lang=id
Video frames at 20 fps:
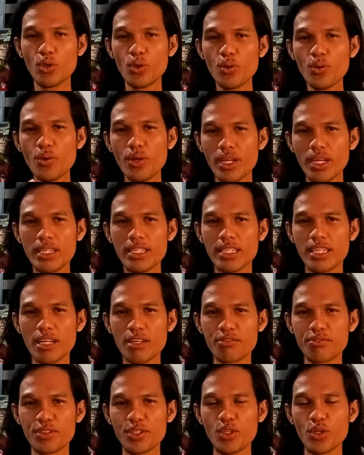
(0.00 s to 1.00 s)
Noe di
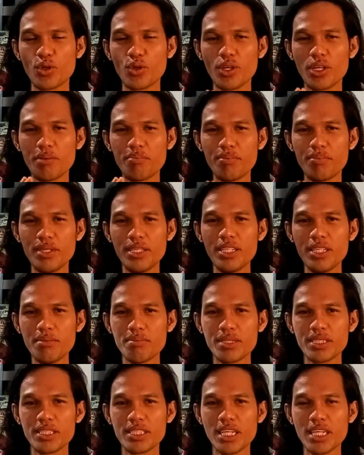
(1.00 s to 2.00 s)
dalam video klip ini
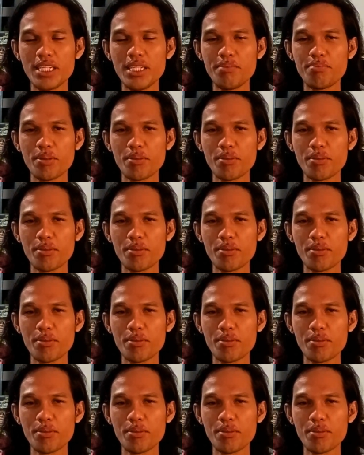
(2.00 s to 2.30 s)
menjadi